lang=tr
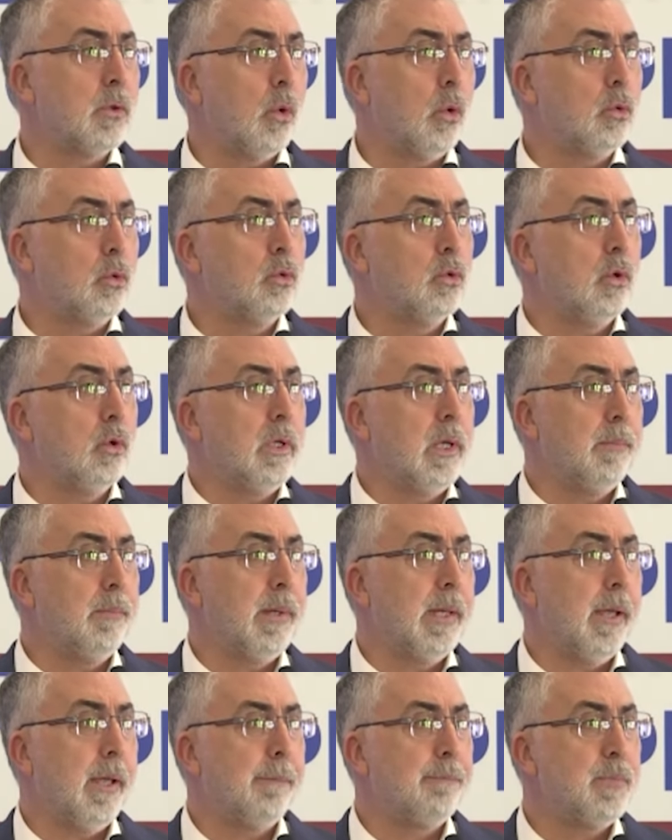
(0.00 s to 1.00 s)

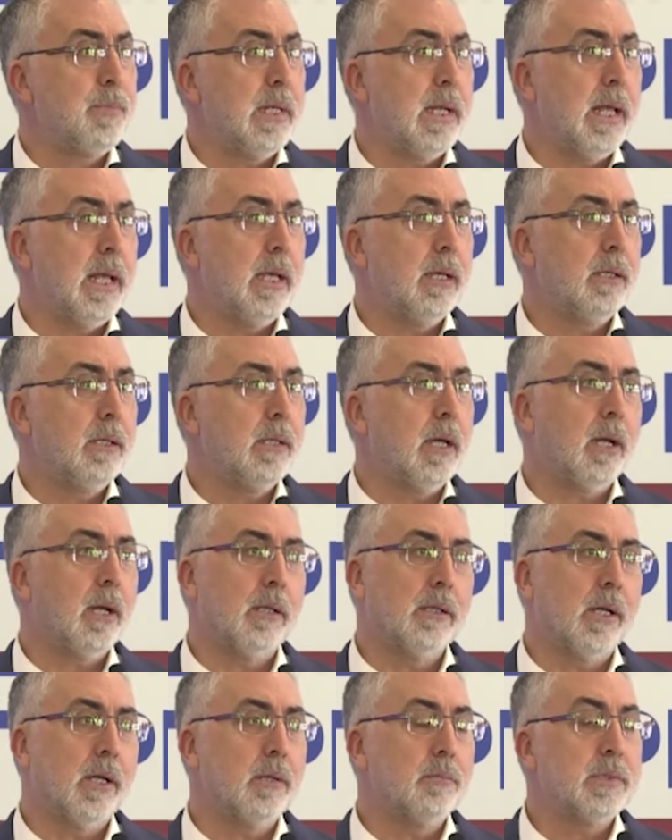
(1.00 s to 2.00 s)
emeklilerimize bir
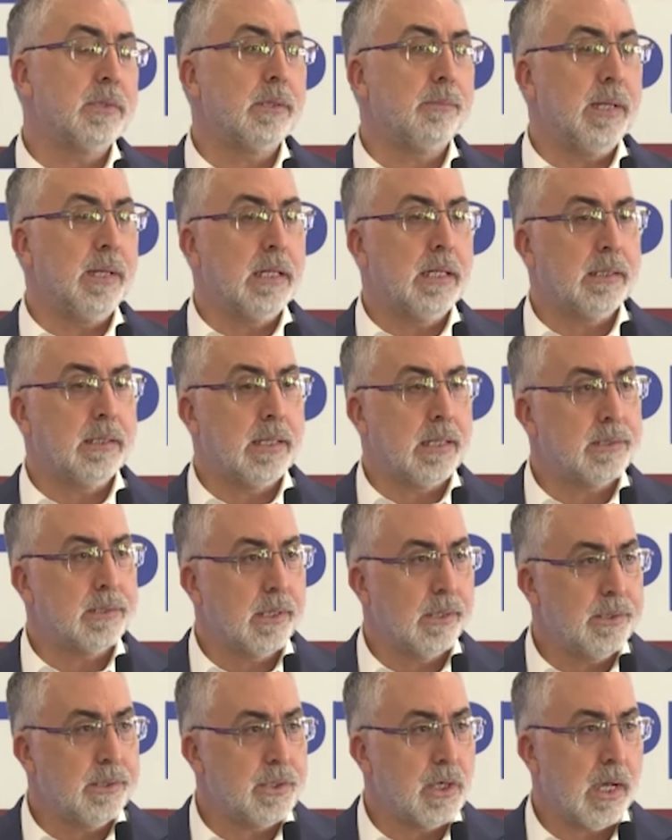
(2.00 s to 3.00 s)
seferlik 5 bin lira
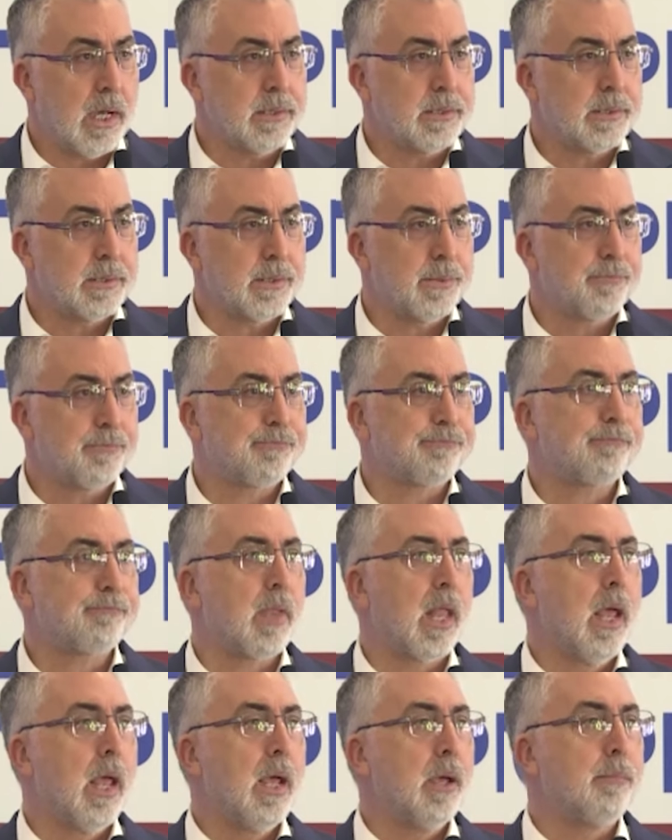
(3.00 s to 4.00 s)
destek verdik.
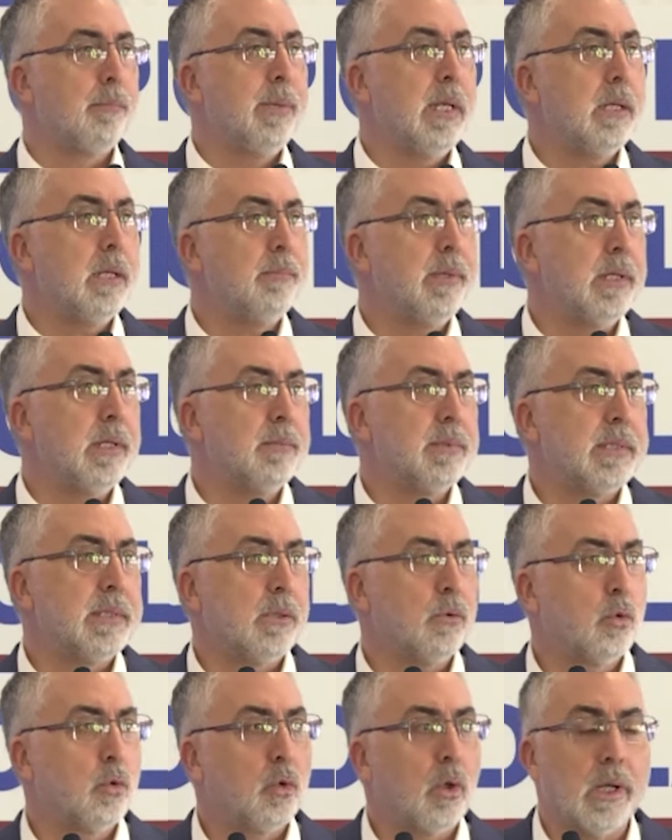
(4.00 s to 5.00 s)
Emeklilerimiz
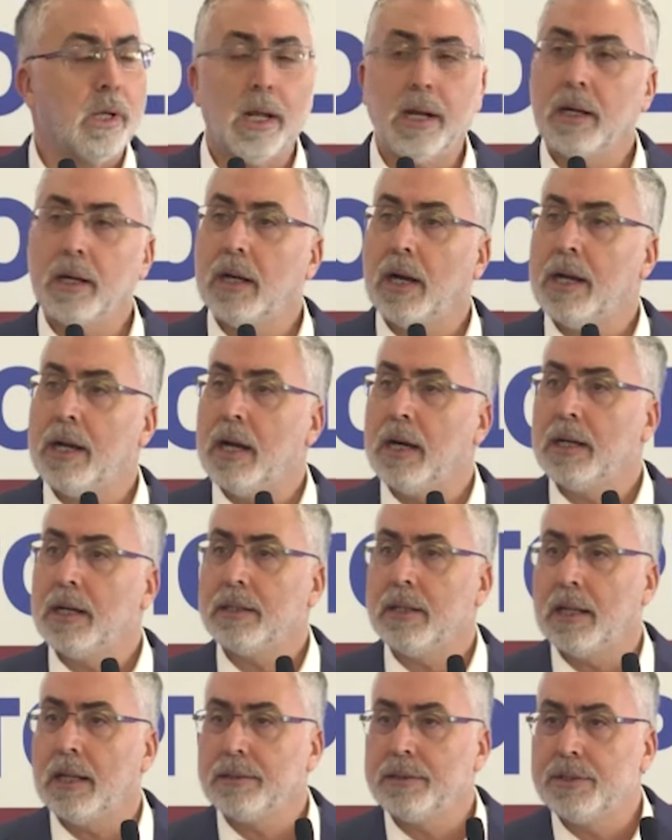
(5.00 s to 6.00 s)
müsterih olsun.
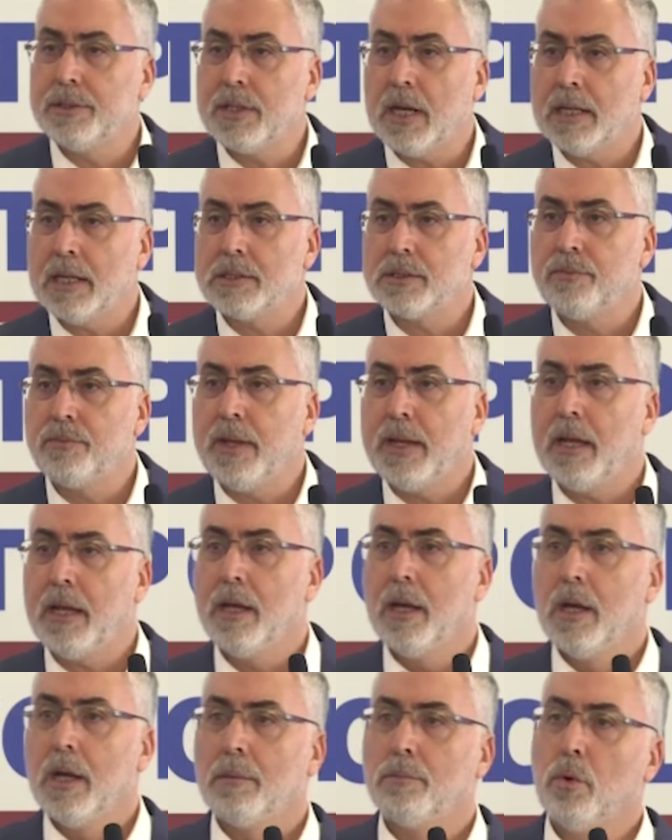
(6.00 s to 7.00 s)
Cumhurbaşkanı
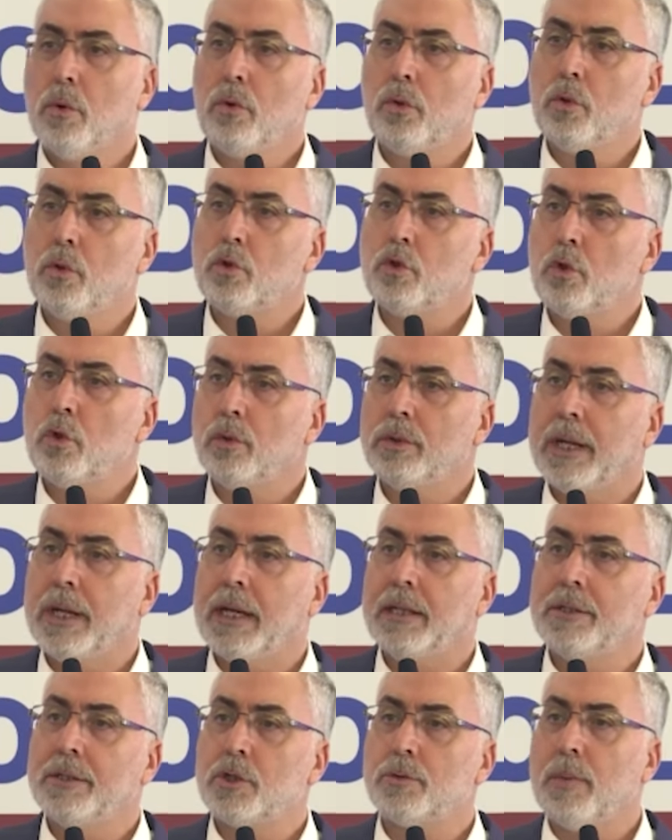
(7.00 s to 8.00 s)
Yardımcısı
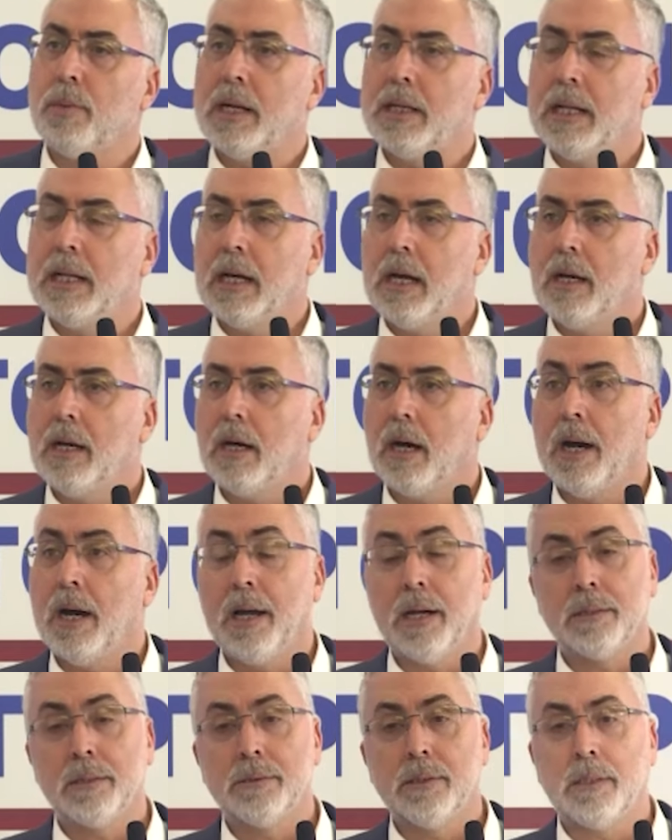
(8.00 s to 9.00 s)
Cevdet Yılmaz ve
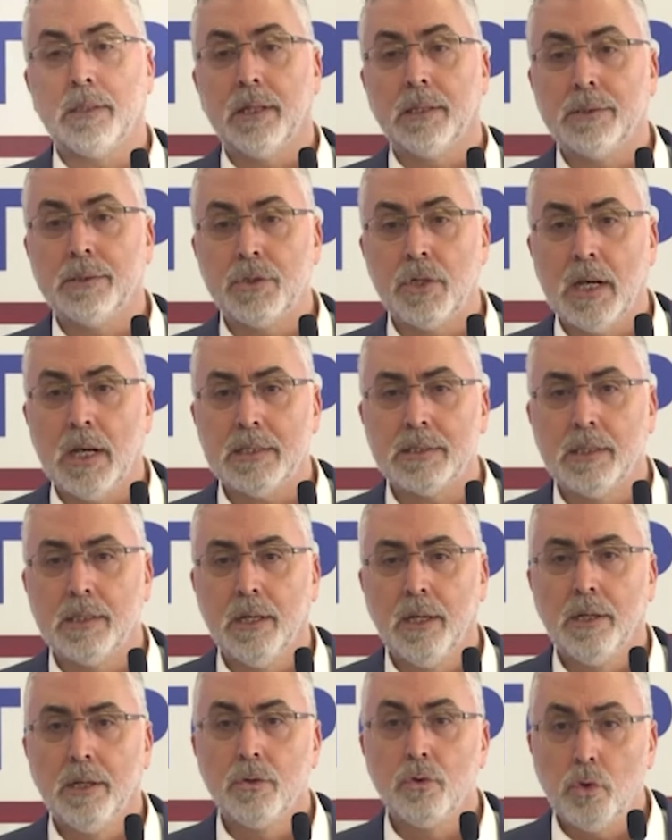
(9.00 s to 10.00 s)
Hazine ve Maliye
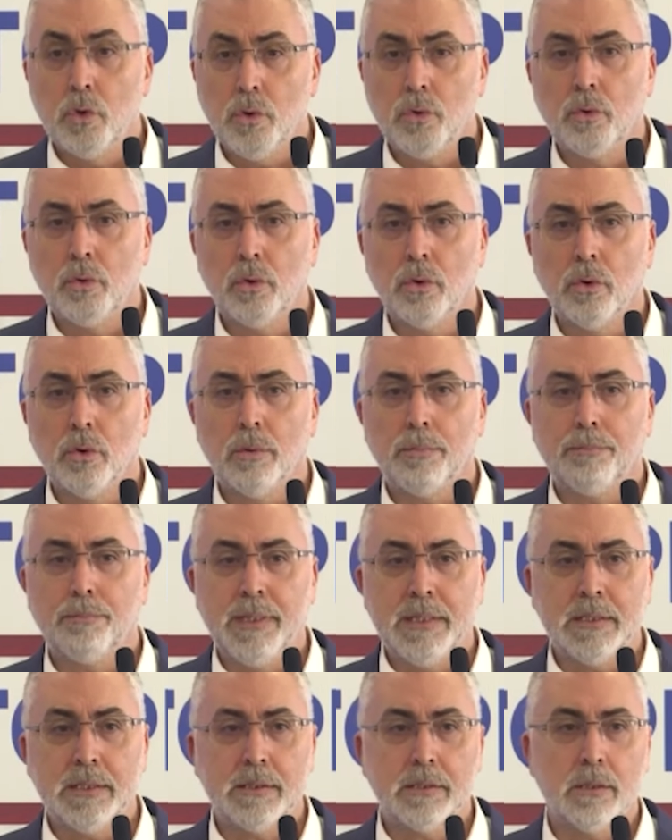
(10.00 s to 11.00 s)
Bakanı Mehmet
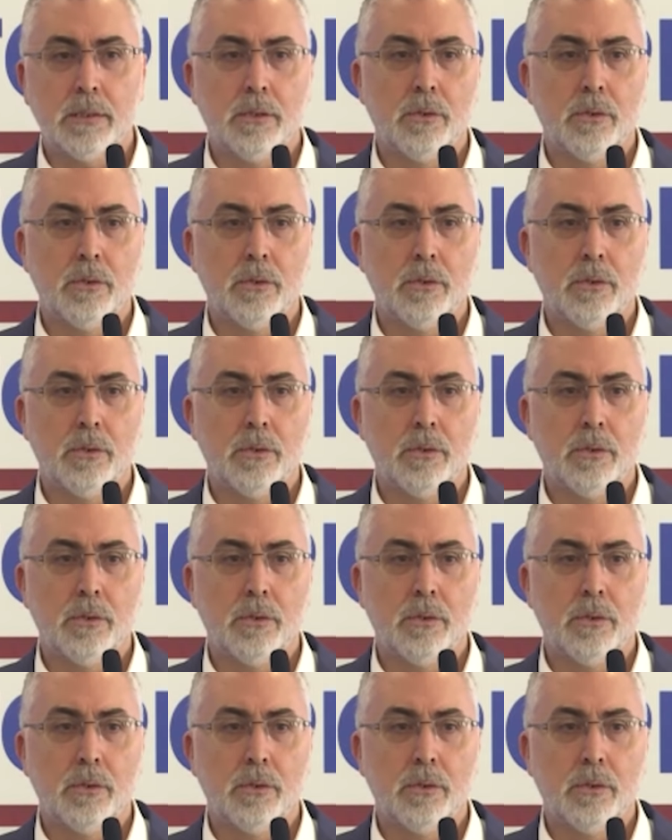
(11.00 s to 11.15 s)
Şimşek'le